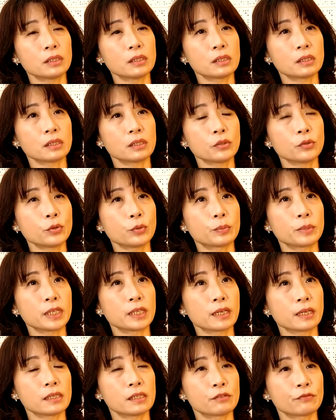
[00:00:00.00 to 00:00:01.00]
一直因为我们
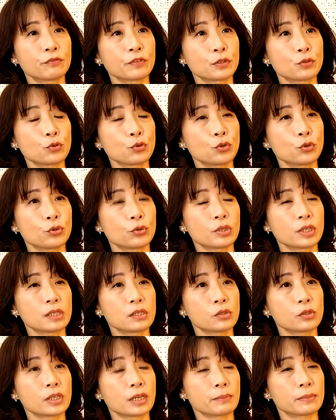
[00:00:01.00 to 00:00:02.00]
一开始分居，那
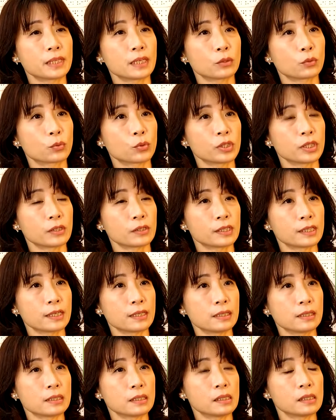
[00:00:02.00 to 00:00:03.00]
时候他们才国小
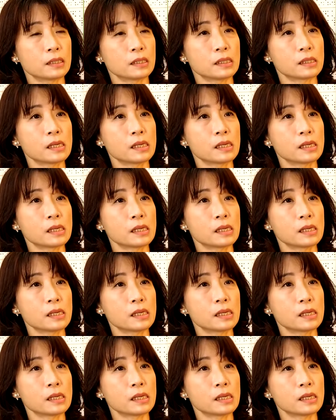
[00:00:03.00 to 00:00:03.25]
三年级，